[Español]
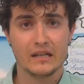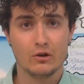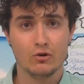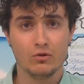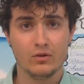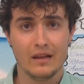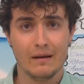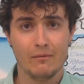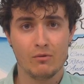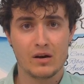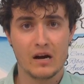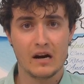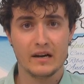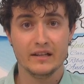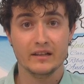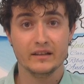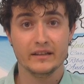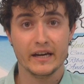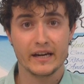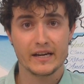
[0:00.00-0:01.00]
salud
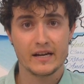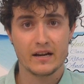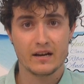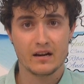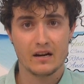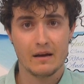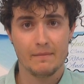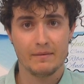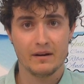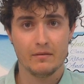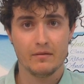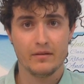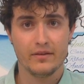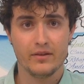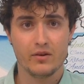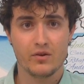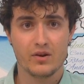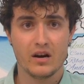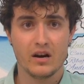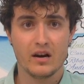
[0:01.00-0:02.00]
laboral, integrar la
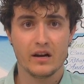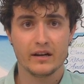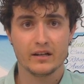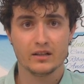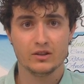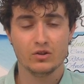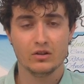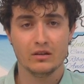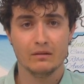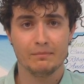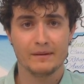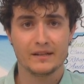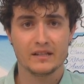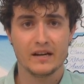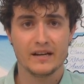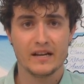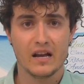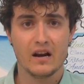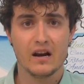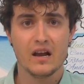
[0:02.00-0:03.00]
prevención en la gestión
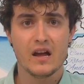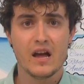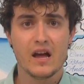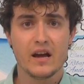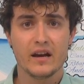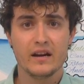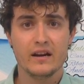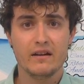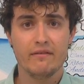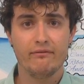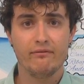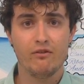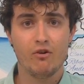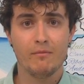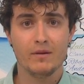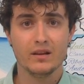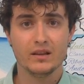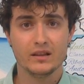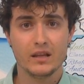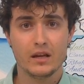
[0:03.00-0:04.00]
empresarial y
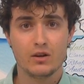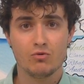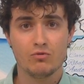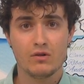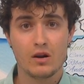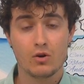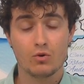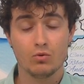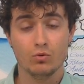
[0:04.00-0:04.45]
fomentar una